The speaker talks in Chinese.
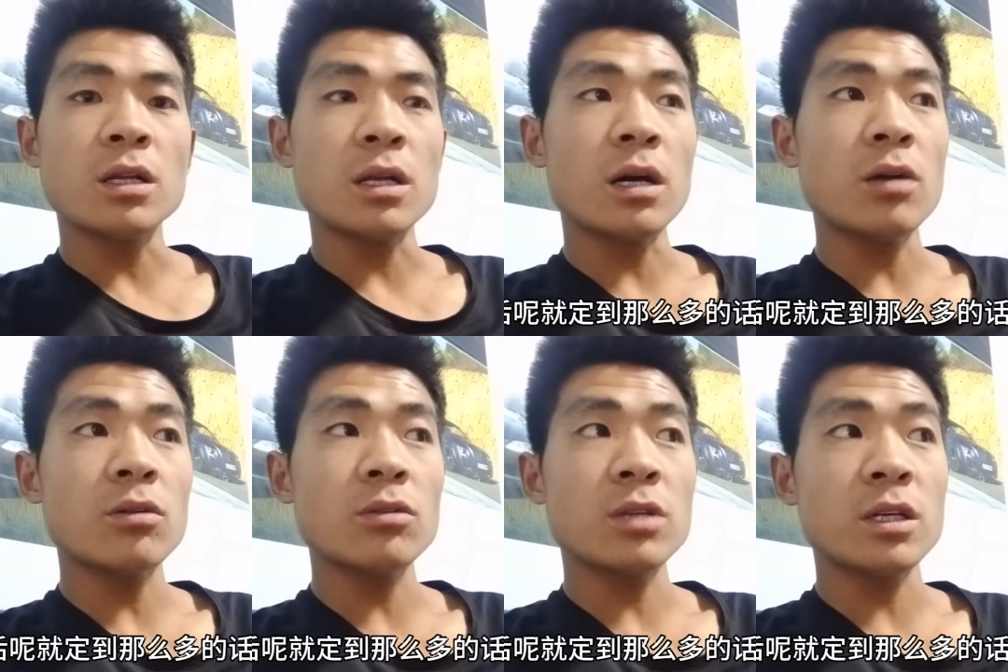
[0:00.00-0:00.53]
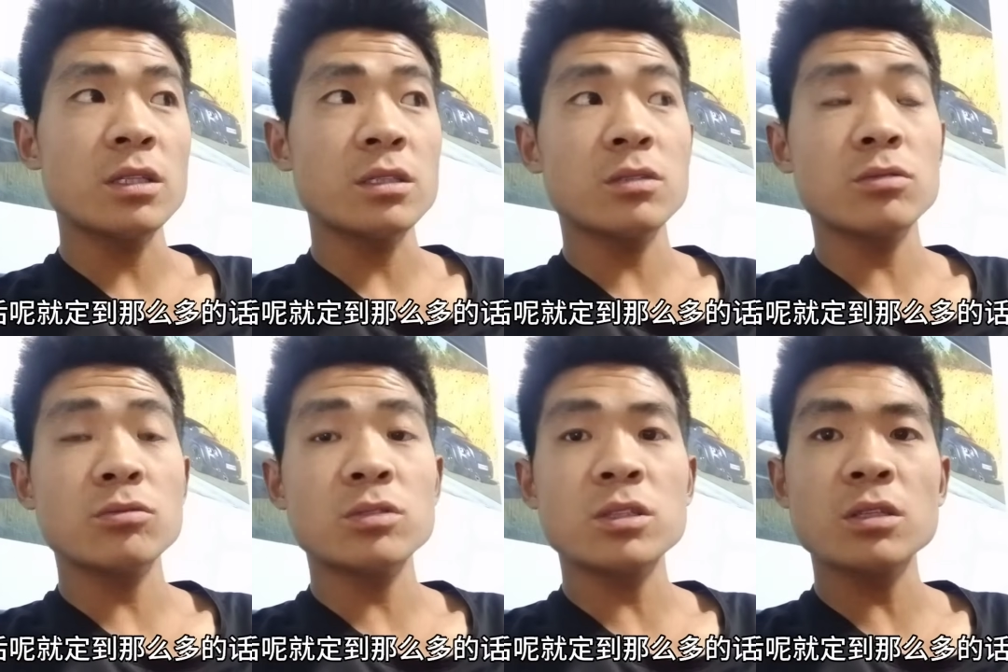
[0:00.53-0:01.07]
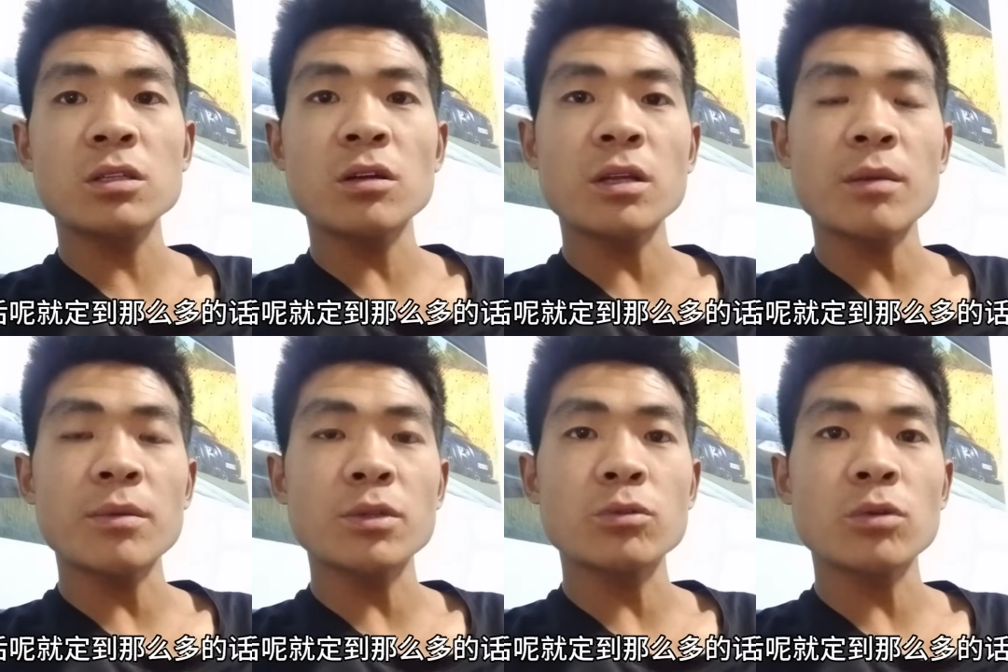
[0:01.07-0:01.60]
然后呢，就定到
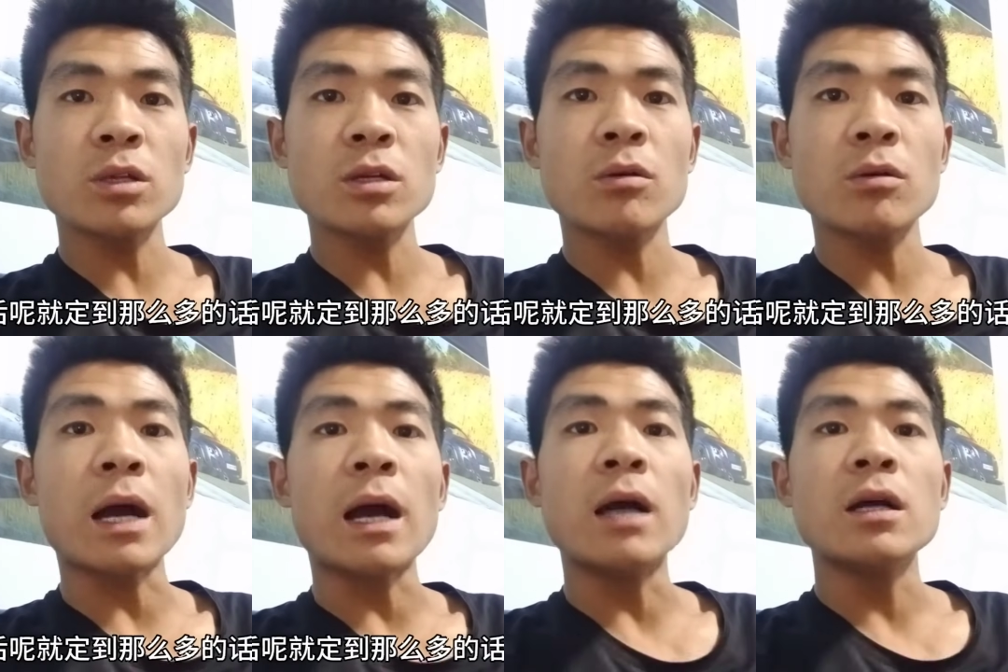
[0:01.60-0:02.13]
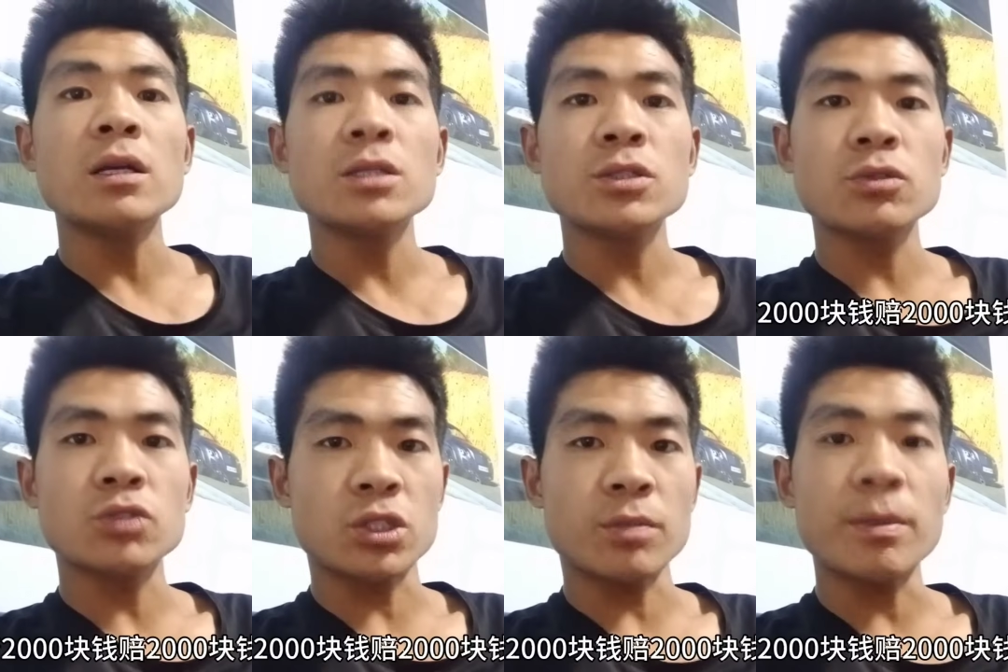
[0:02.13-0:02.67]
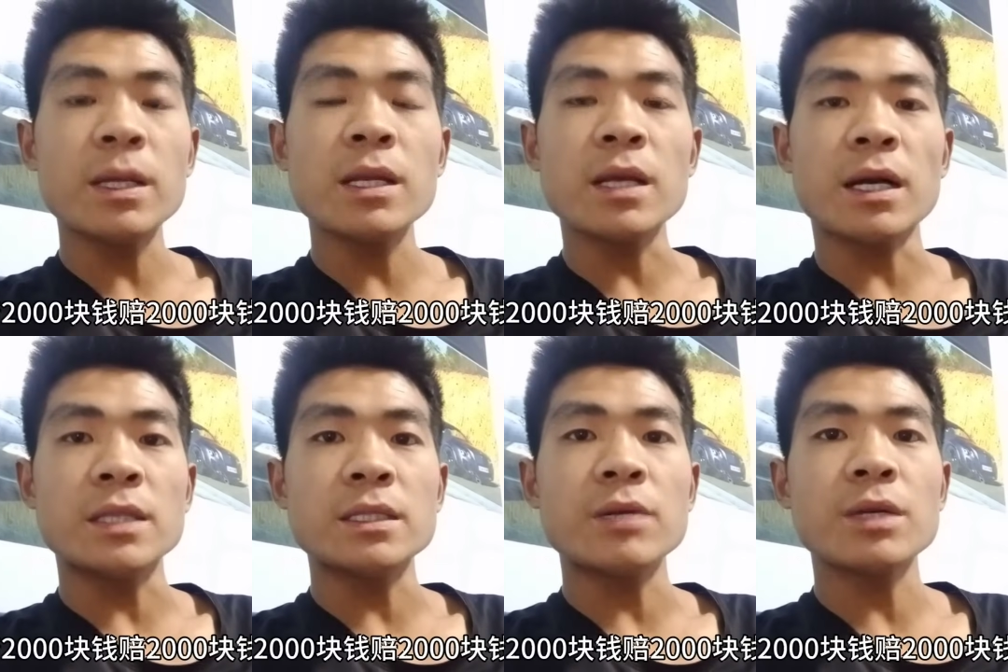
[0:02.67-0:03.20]
那么多的话，就只赔
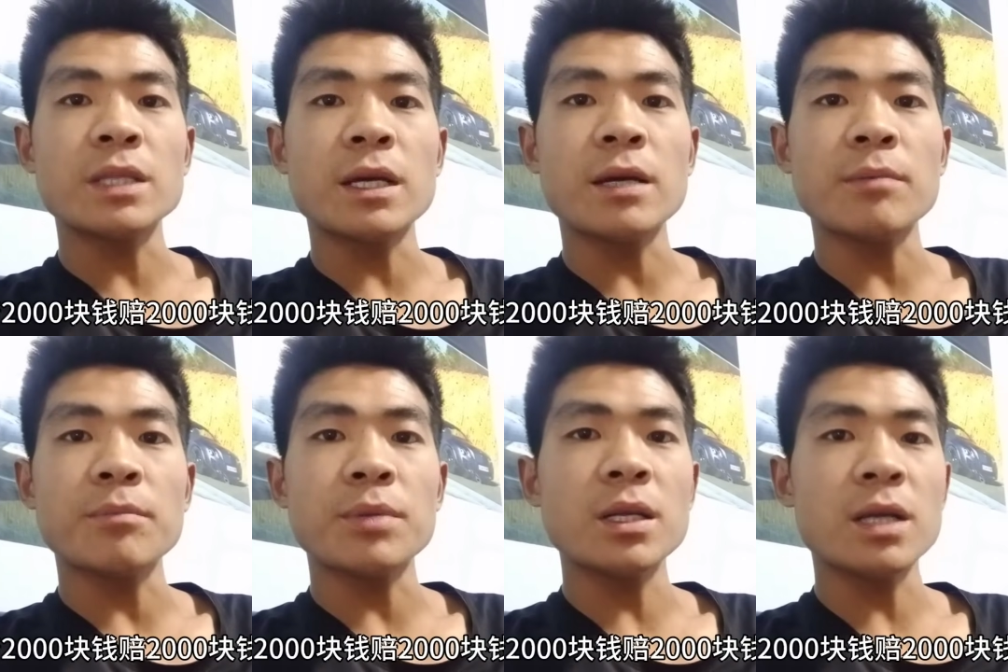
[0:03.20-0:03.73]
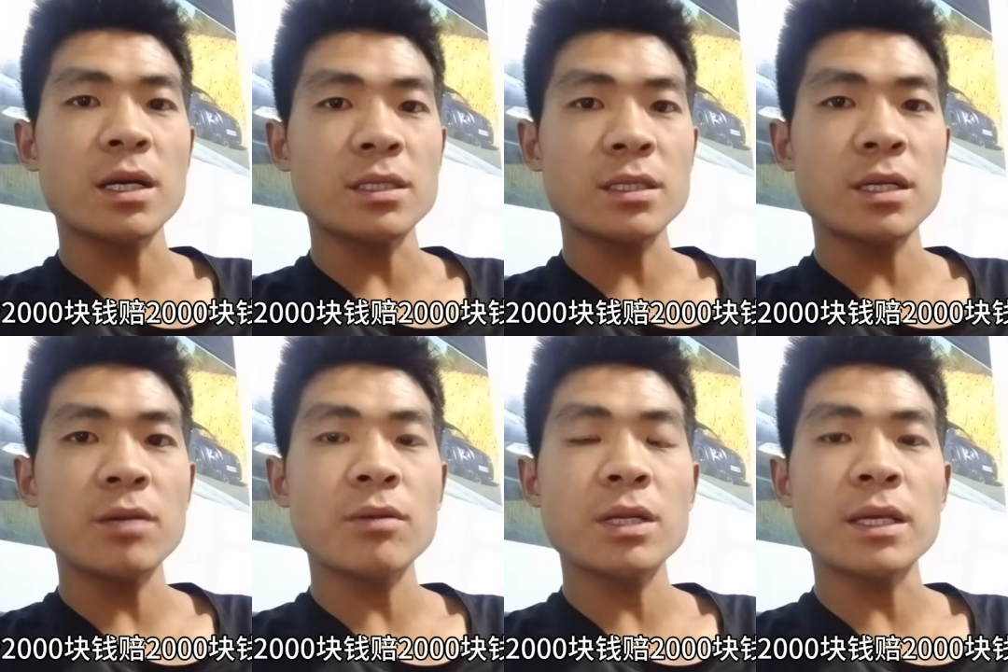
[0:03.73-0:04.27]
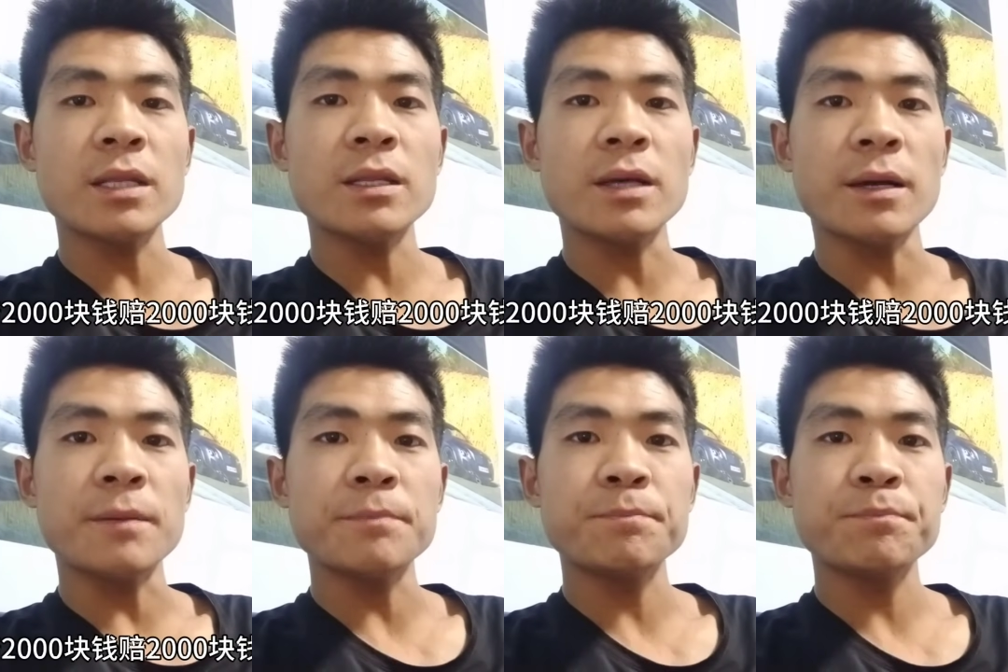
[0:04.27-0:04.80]
两千块钱，赔两千块钱呢，